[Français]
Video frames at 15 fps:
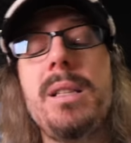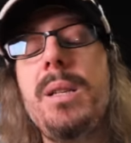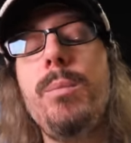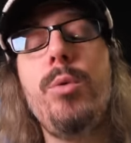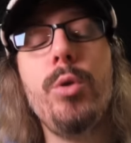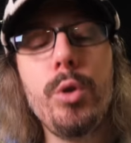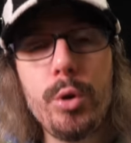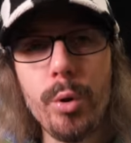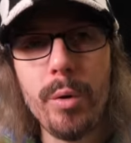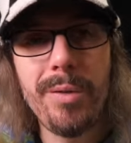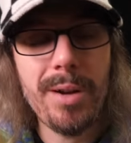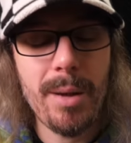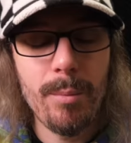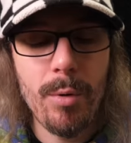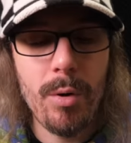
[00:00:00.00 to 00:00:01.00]
un type de jeu
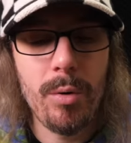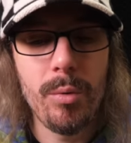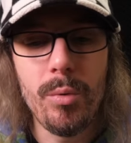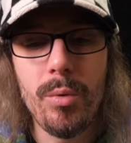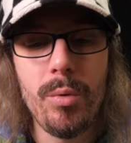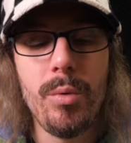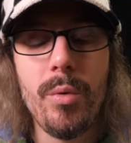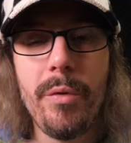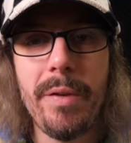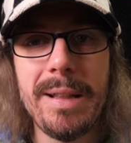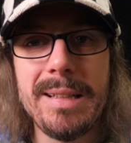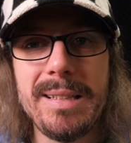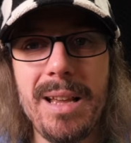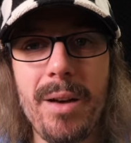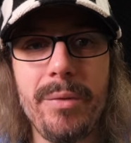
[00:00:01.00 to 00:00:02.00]
vraiment le,
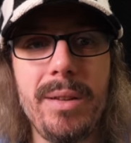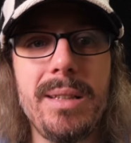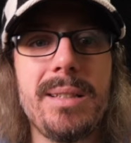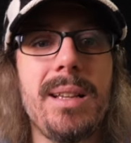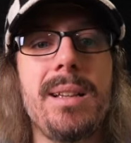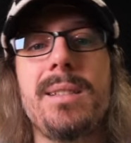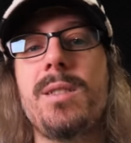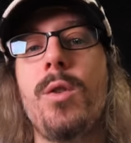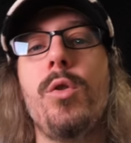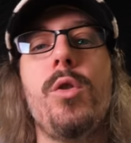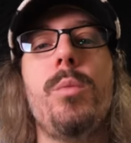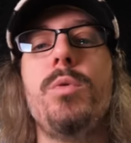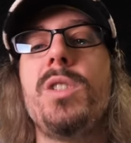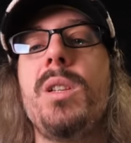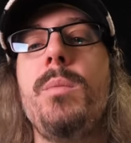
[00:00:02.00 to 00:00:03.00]
fan service, hein. ça
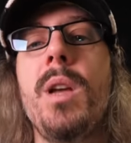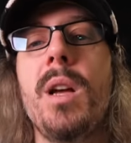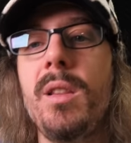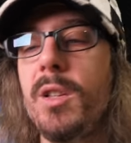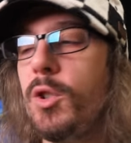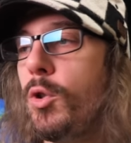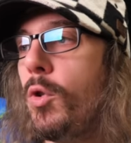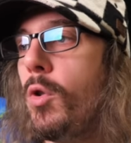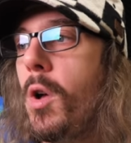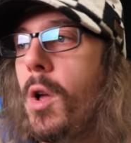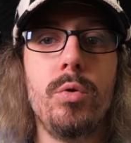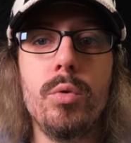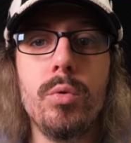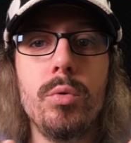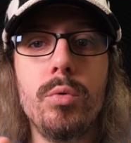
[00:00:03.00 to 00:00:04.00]
englobe aussi bien des jeux
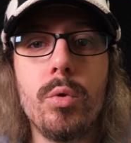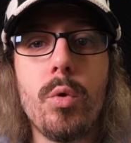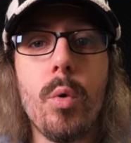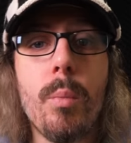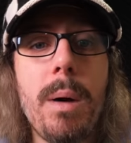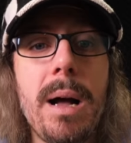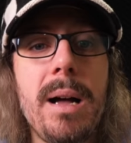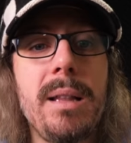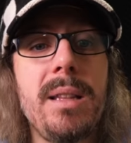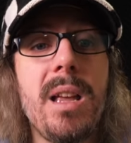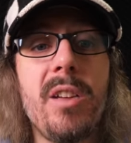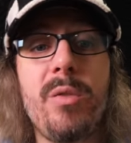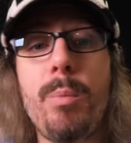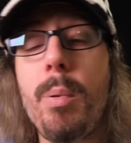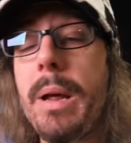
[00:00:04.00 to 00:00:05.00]
de, de, combat, des
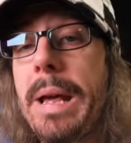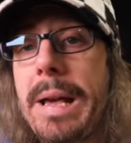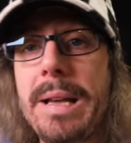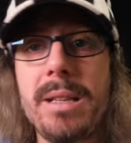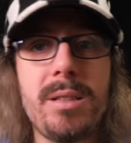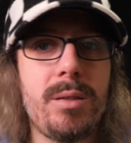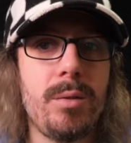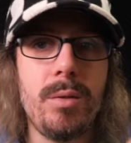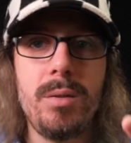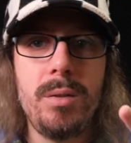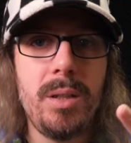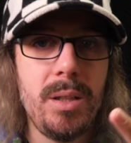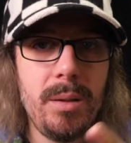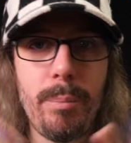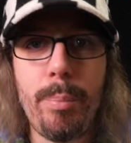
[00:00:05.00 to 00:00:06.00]
FPS, euh,
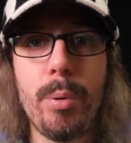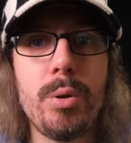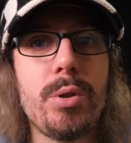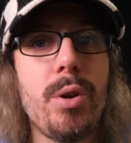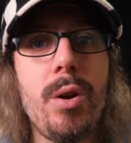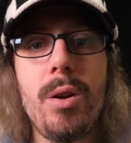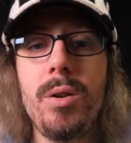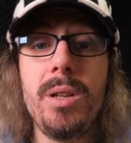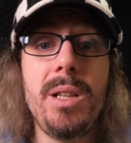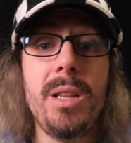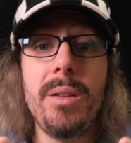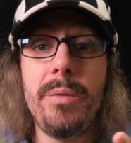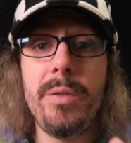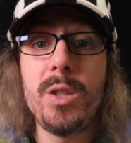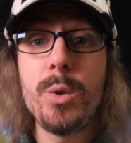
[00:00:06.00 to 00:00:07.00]
des puzzles,
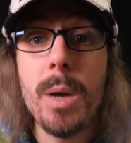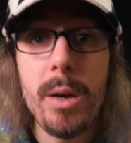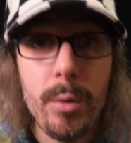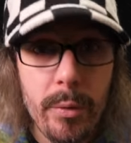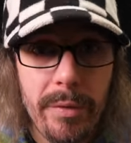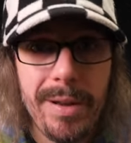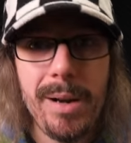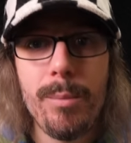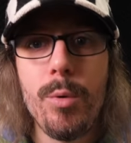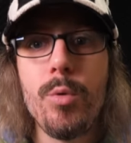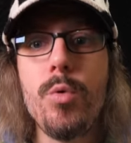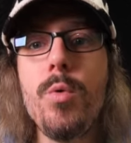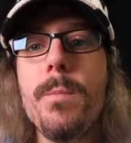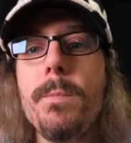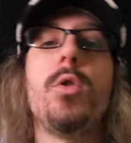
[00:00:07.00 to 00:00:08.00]
des visual novels,
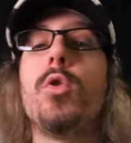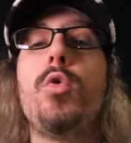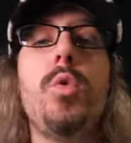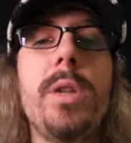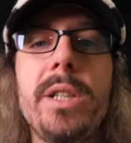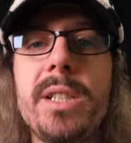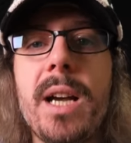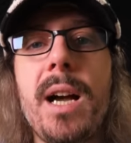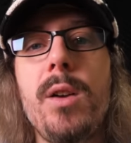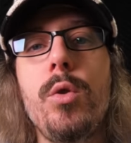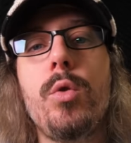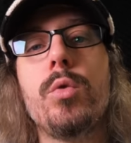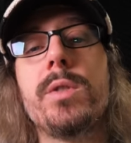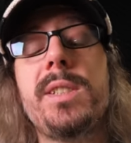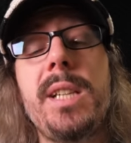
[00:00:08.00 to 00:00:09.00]
beaucoup. Dans tous les cas, le
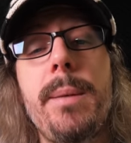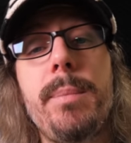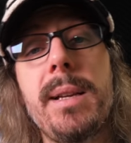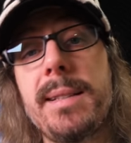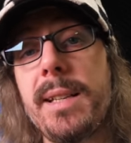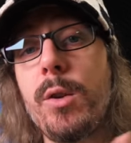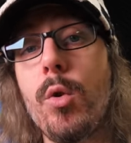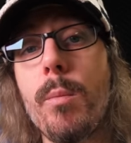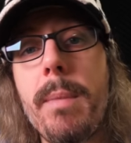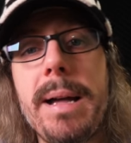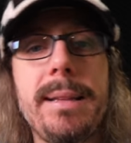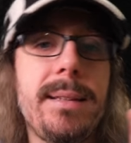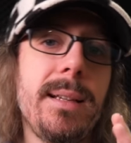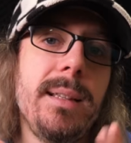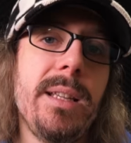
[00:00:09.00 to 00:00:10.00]
concept c'est qu'on
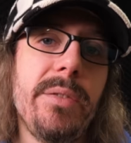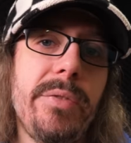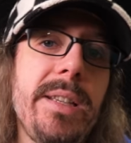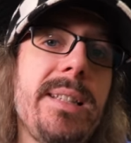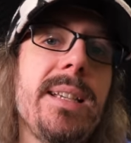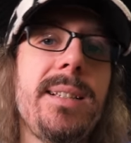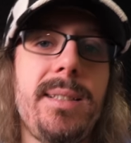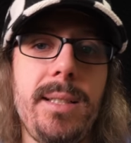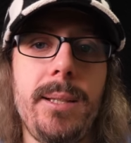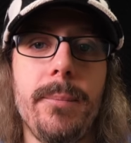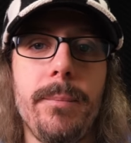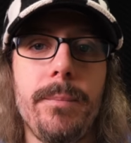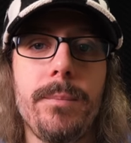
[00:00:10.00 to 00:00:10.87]
mate des filles sexy,